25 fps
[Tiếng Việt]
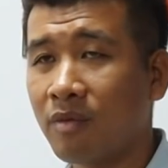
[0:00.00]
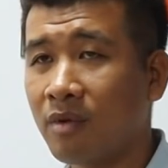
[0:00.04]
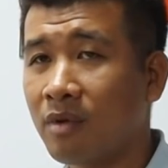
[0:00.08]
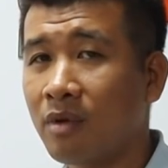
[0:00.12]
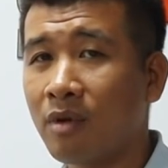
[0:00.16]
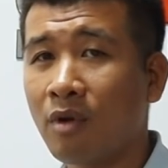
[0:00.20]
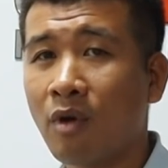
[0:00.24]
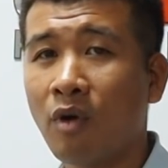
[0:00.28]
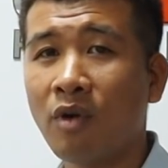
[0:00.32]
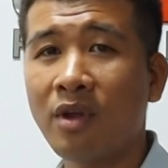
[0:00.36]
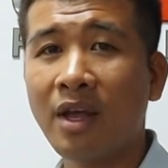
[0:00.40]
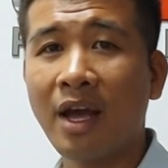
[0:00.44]

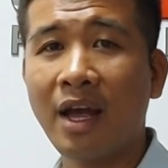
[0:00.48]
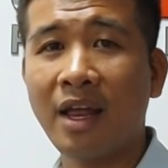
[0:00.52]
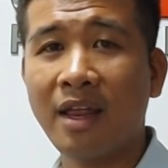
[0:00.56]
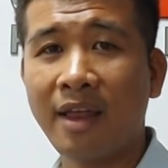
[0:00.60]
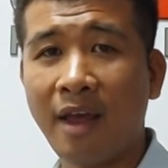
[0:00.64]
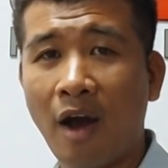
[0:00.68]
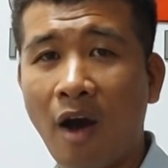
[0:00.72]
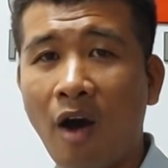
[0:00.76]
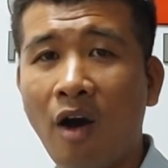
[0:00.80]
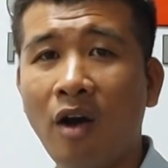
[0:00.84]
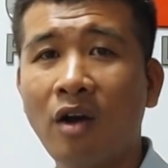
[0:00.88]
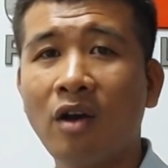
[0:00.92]
ngôi nhà
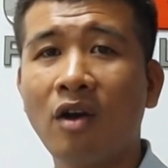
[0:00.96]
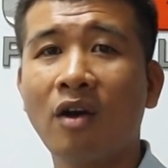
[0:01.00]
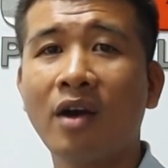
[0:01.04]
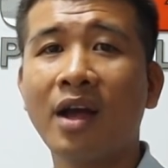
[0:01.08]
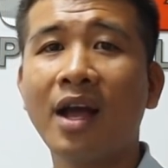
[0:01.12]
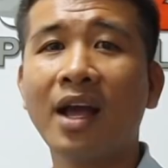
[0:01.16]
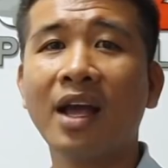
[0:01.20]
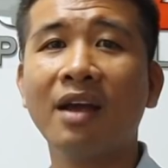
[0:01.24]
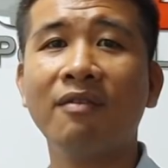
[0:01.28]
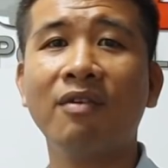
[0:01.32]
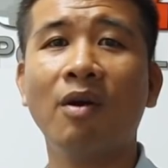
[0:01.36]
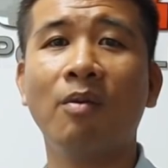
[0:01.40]
nhỏ có
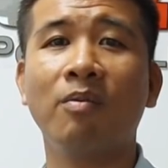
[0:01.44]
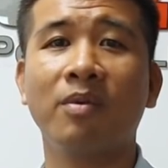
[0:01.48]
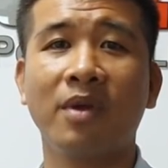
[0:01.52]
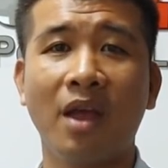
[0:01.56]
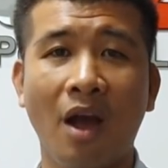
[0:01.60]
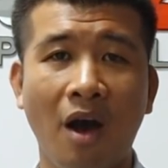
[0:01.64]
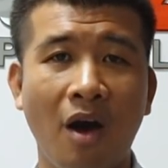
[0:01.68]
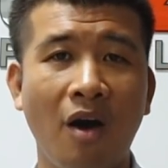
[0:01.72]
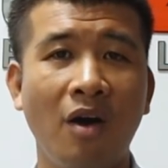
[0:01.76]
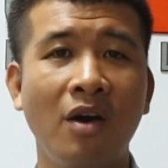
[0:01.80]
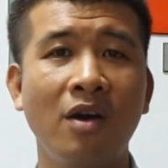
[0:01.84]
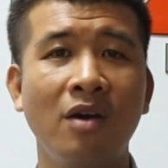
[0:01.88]
các cái phòng
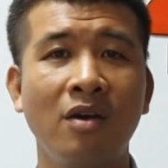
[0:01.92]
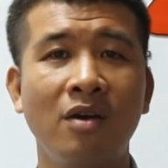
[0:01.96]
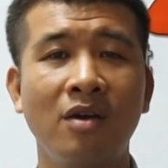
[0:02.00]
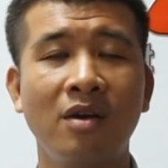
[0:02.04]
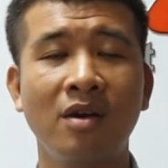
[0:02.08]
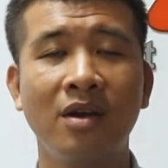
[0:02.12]
nhỏ